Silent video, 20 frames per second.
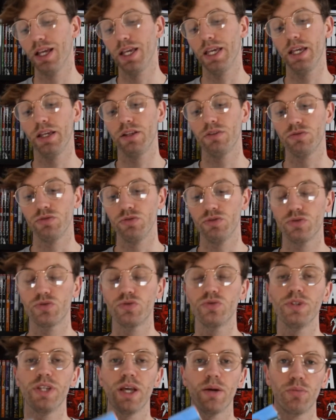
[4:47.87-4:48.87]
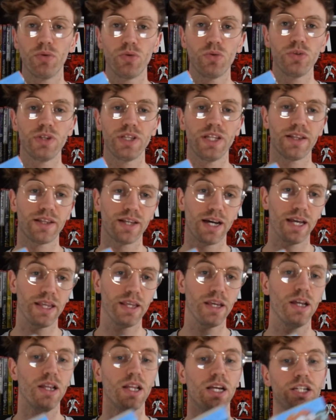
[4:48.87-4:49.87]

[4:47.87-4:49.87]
Et donc du coup, il y a beaucoup de détails.